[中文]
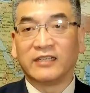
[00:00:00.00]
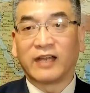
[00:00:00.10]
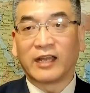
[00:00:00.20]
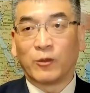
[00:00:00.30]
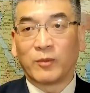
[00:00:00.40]
另
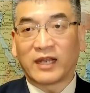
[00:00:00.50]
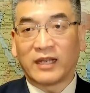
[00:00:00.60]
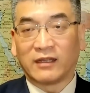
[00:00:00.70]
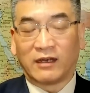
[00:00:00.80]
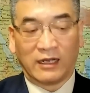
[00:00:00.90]
外，我们
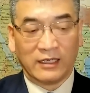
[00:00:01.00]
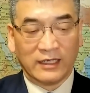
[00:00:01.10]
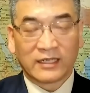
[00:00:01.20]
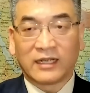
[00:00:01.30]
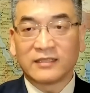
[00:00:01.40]
看到
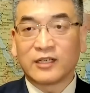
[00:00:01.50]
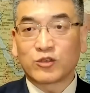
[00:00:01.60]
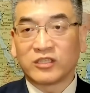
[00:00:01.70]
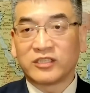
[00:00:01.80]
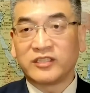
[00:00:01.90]
刚才
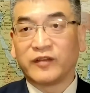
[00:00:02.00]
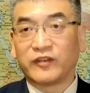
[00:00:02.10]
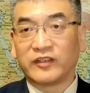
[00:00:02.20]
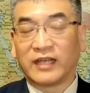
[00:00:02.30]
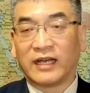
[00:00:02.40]
说的谢
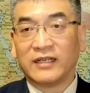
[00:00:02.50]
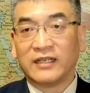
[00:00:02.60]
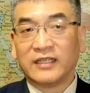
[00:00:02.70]
峰呢，